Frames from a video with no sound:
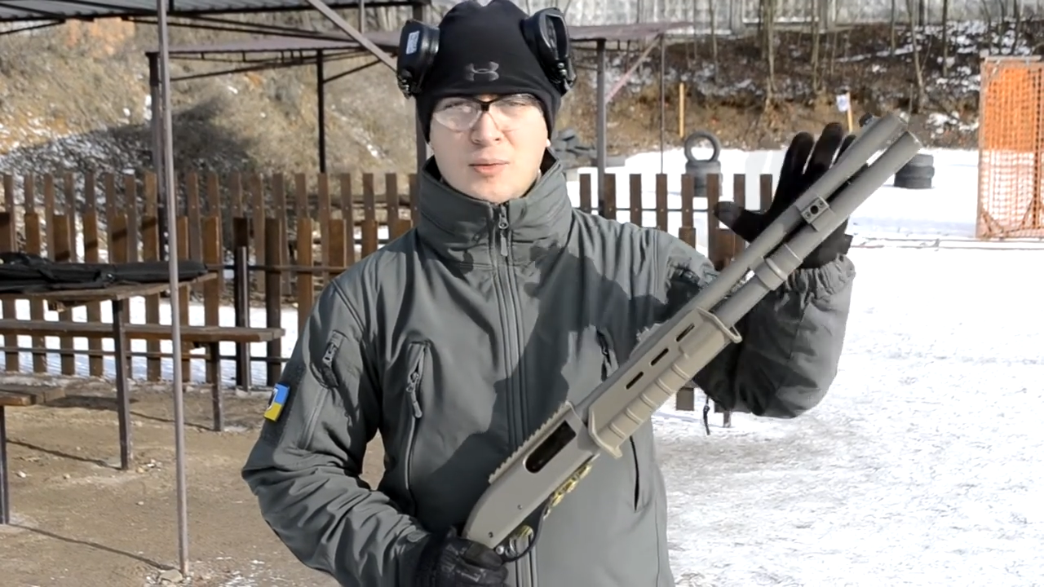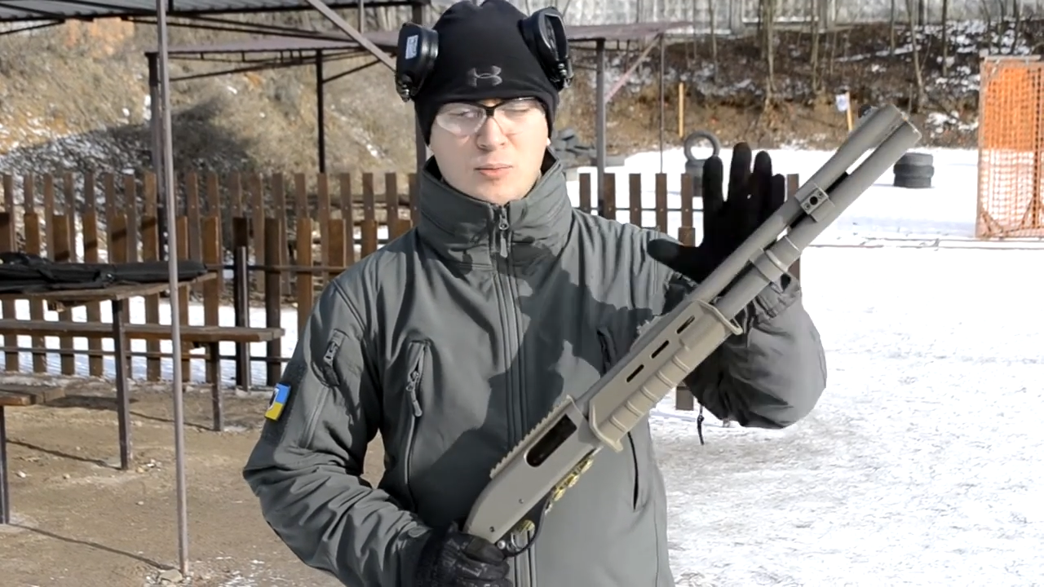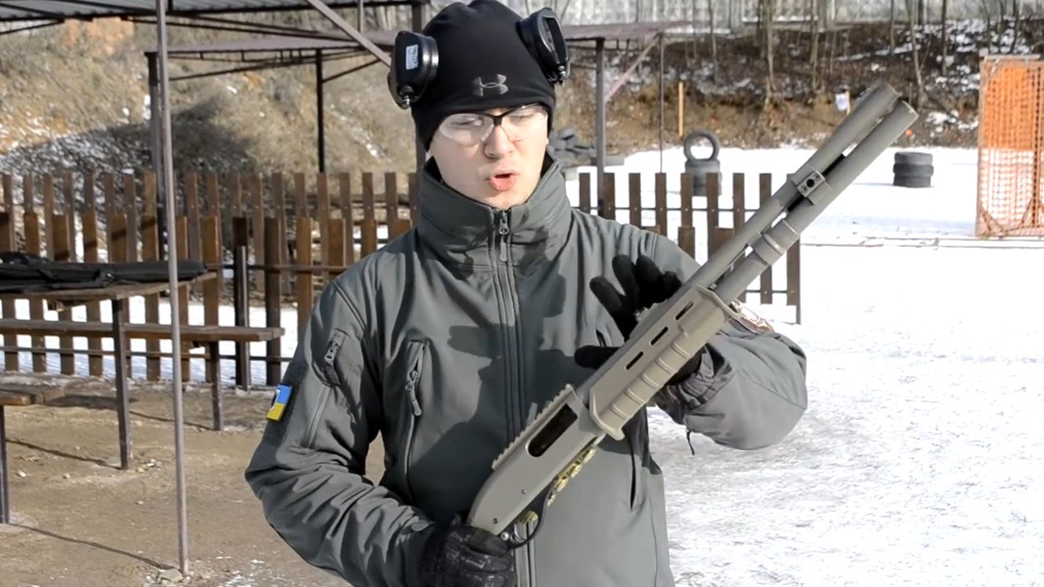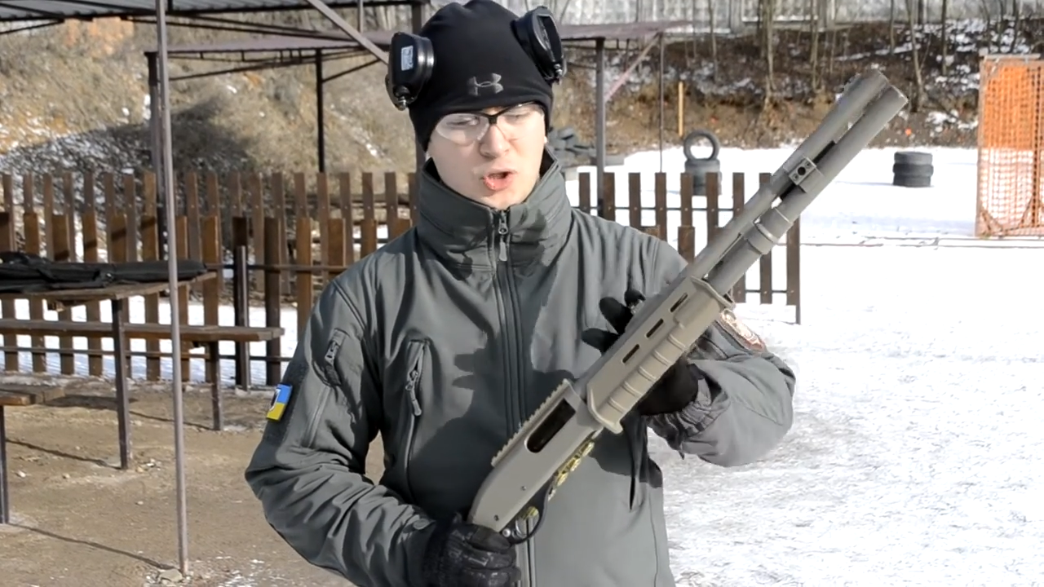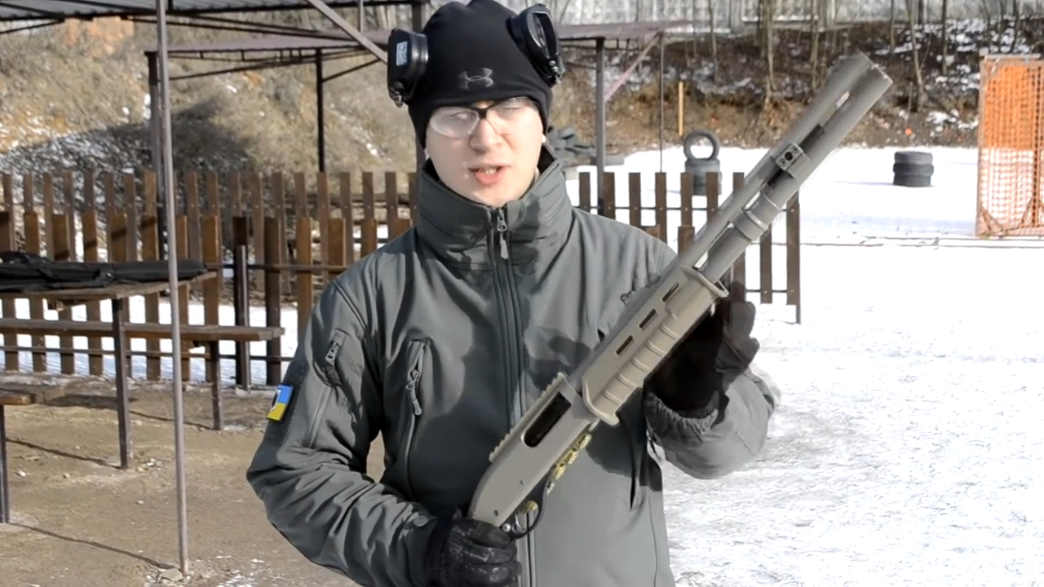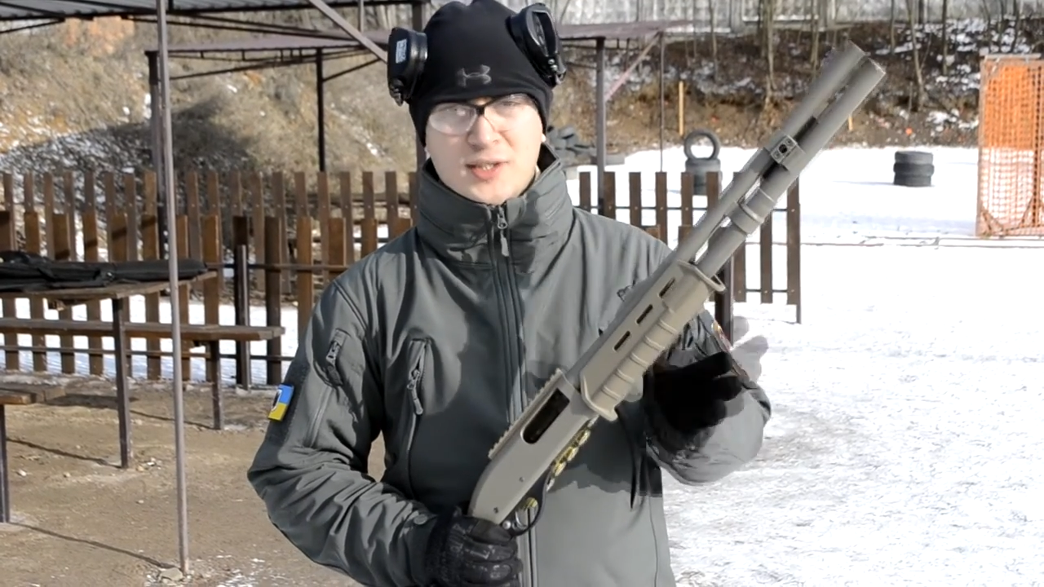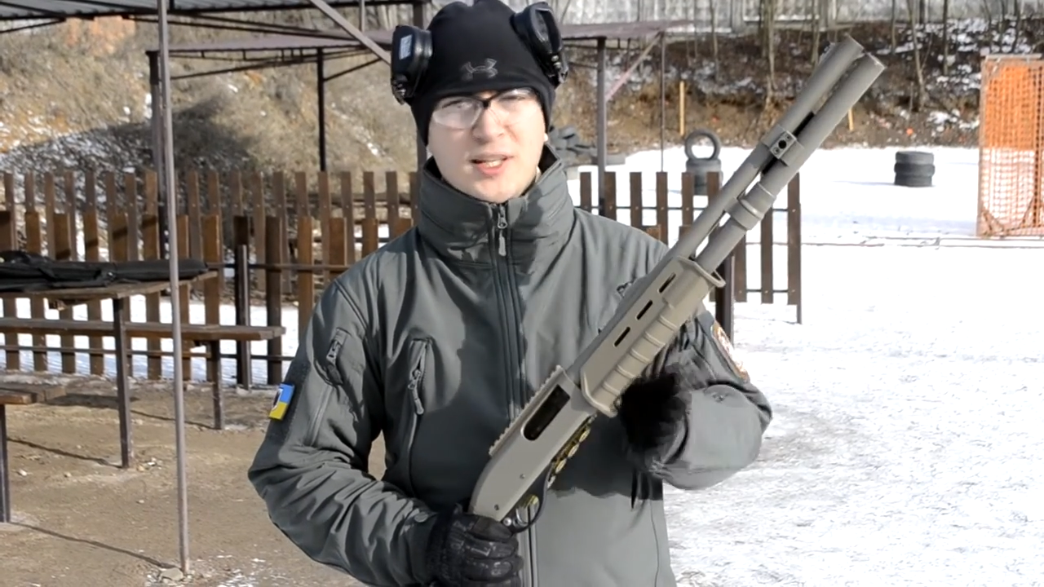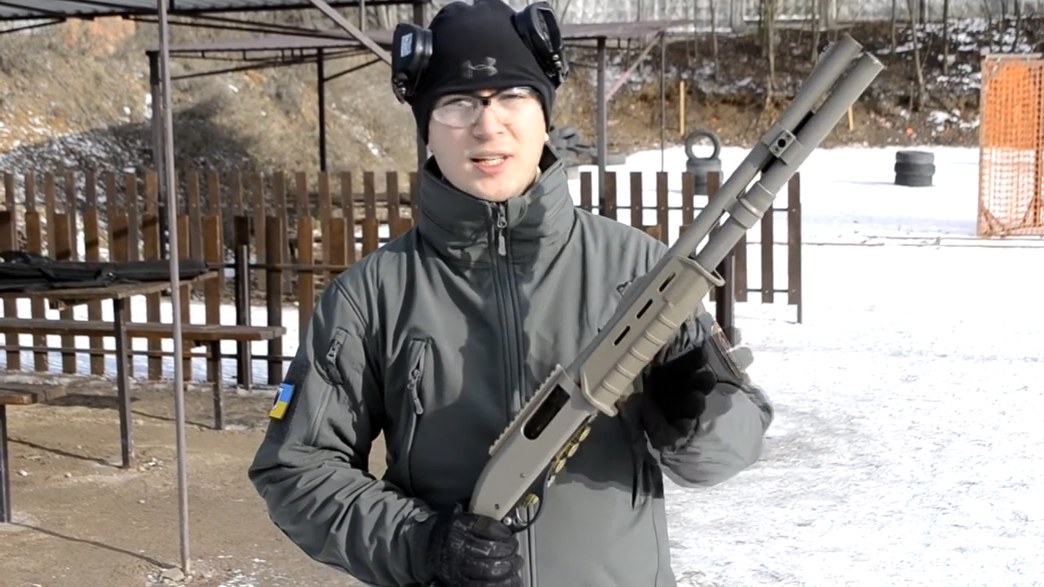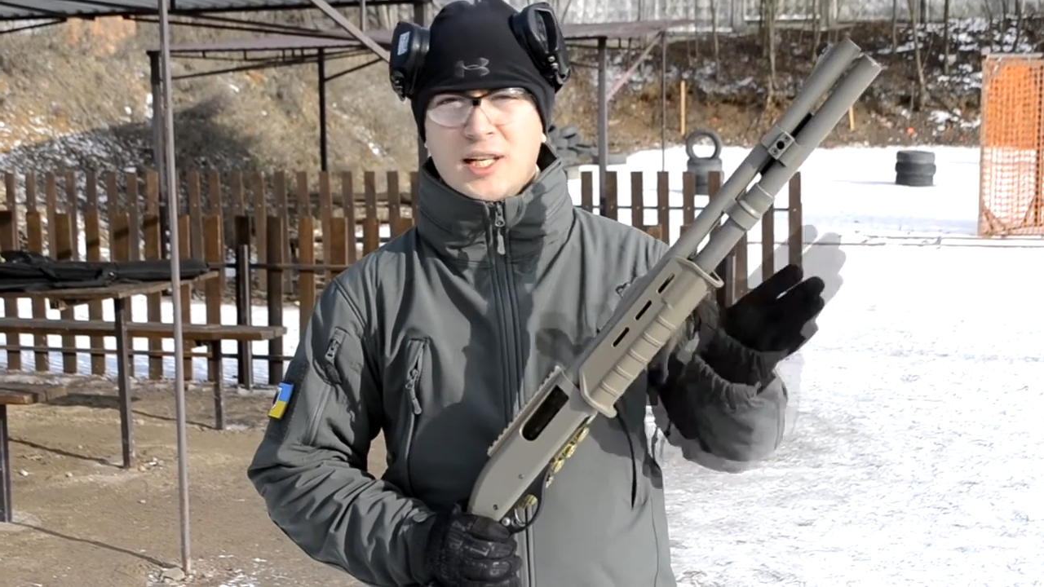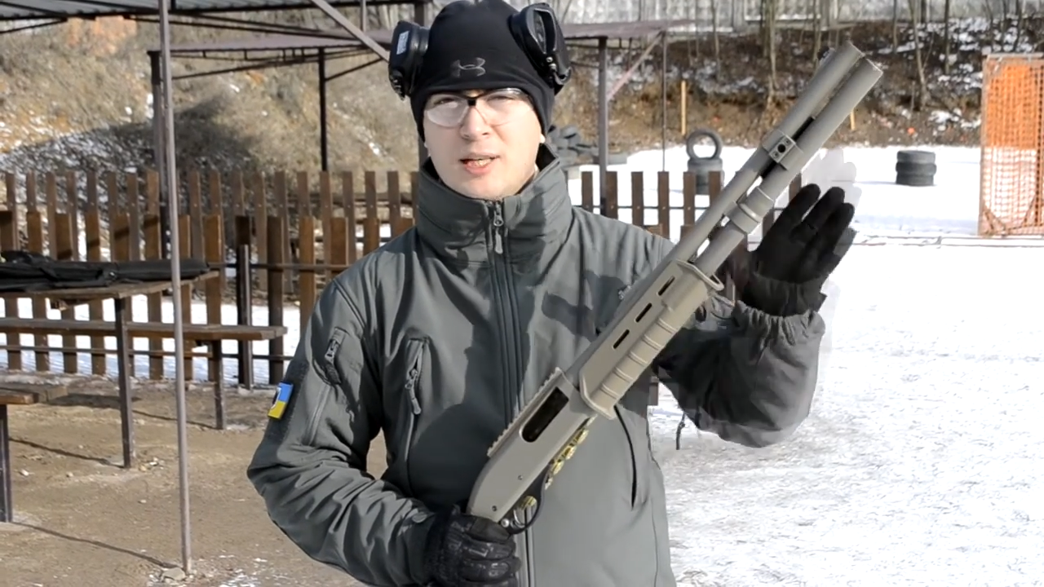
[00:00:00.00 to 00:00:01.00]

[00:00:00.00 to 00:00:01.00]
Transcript: мушки и целика,